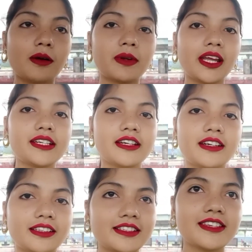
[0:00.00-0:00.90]
আমরা এই
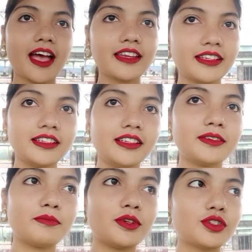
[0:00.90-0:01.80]
ট্রেনটাতে যাইনি
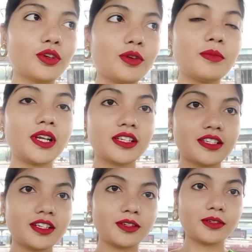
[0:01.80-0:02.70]
ভীষণ ভিড়
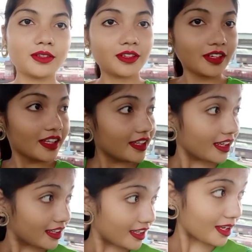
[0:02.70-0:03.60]
ছিল
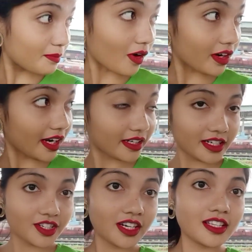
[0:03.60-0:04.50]
দেখি এরপরে একটা
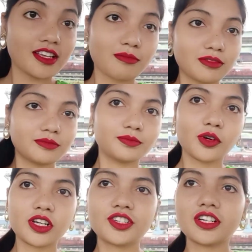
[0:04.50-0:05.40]
ট্রেনে যাব
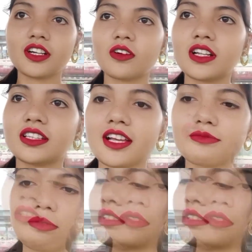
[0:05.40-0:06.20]
পরে ট্রেনটা কটাতে আসবে